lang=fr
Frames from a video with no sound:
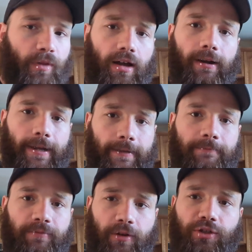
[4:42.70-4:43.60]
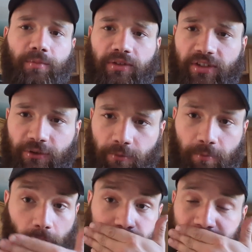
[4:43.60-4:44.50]
Ah ouais, franchement c'est
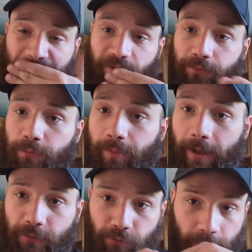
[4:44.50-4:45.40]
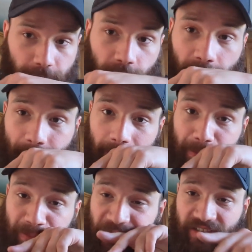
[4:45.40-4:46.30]
super. j'en fous partout, j'en fous dans ma
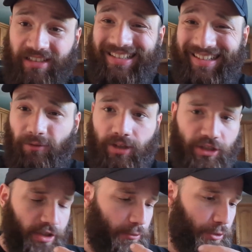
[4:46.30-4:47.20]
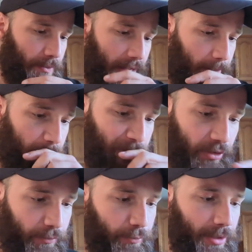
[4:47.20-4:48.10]
barbe. C'est ça le désavantage d'avoir une barbe,
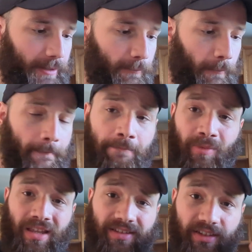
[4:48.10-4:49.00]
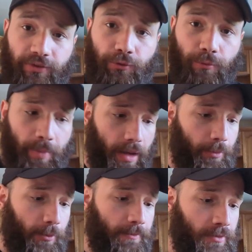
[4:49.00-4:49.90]
t'en fous partout. C'est super
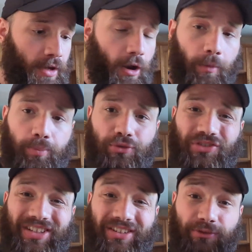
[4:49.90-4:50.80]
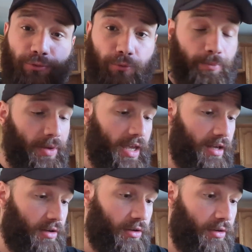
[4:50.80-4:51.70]
bon. En plus, c'est
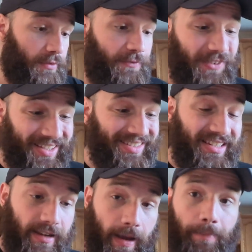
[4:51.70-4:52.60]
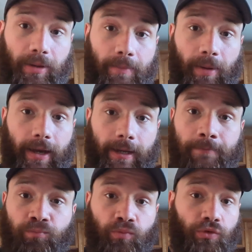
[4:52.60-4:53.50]
super euh, facile à
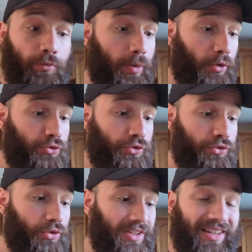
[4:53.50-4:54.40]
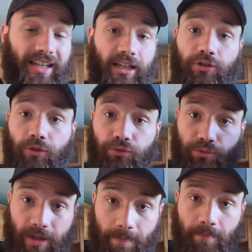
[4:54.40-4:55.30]
préparer. Tu prends juste des ingrédients,
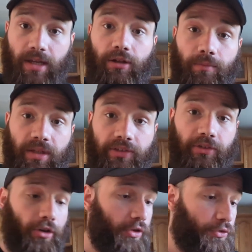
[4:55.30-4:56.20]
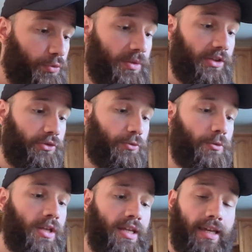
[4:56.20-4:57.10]
tu les mets dans le mixeur, tu mixes
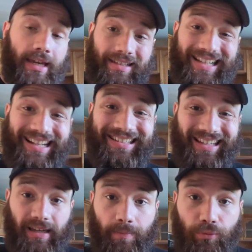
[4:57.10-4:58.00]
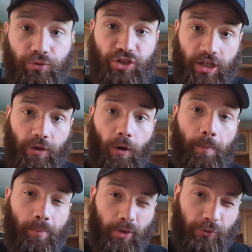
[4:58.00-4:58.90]
tout. Et tu as un très bon
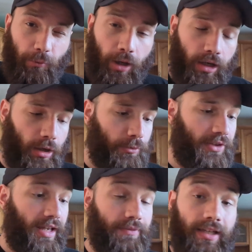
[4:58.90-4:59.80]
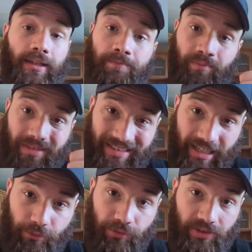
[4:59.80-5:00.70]
shaker post-workout avec
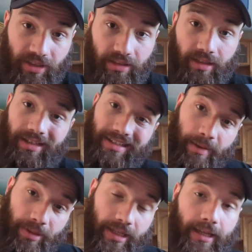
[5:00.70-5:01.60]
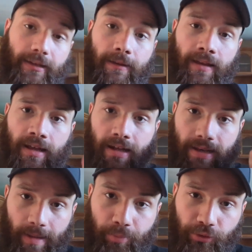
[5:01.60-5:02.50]
des glucides, la banane,
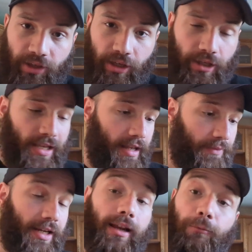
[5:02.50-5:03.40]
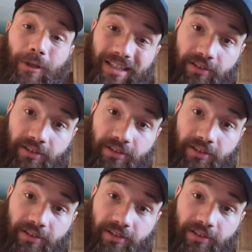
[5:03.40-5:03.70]
la protéine avec la whey